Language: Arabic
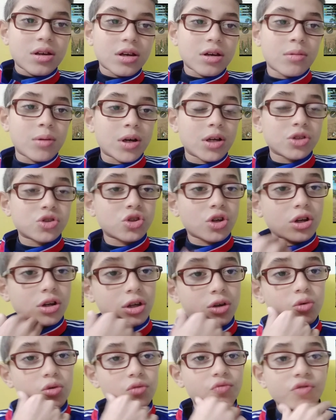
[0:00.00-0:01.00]
طبعا إن شاء الله
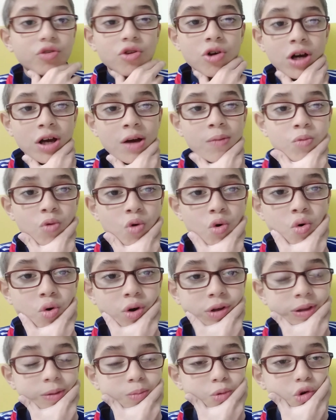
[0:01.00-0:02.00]
يكون الفيديو عجبكم
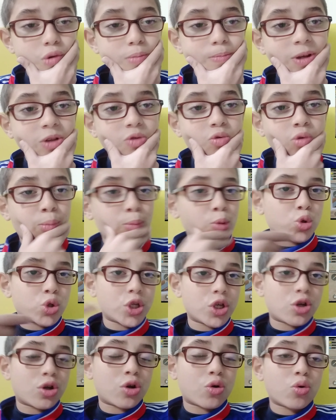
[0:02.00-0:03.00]
اكتبوا كومنت واعملوا
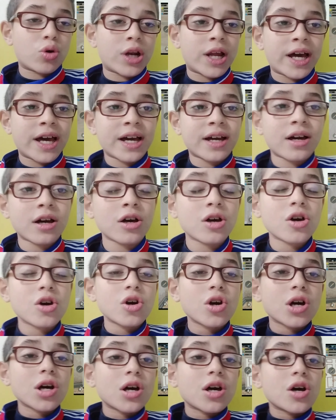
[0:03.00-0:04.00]
شير حاجة
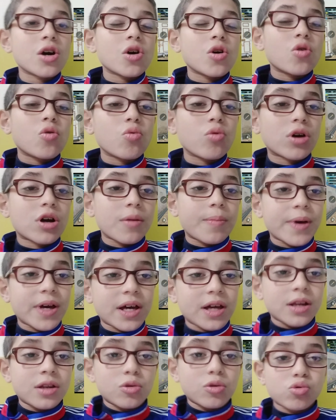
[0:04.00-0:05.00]

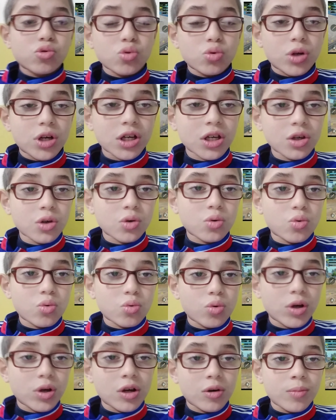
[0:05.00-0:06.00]
وكمان دوسوا لايك
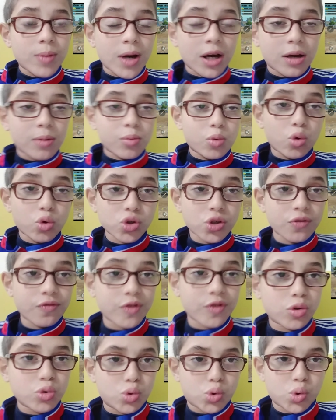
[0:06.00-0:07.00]
ولو ما عجبكوش
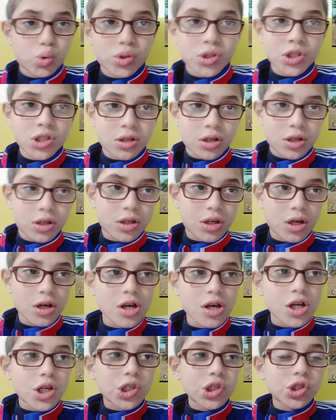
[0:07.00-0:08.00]
الفيديو دوسوا ديسلايك
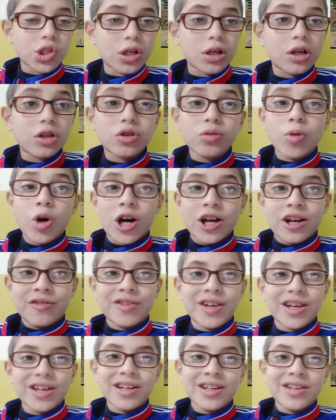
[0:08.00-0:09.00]
ان شاء الله تبقوا
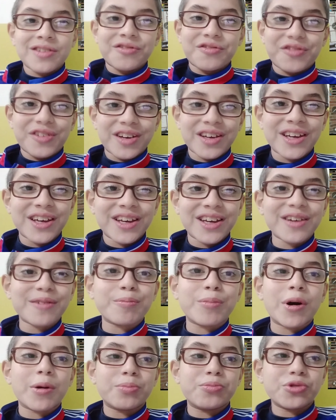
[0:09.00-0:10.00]
عارفين في
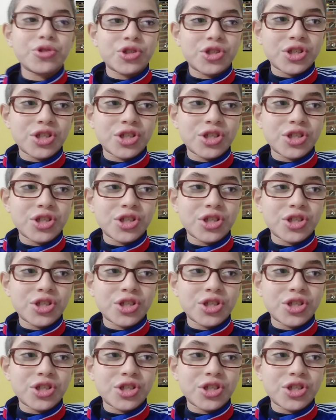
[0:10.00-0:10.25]
بابا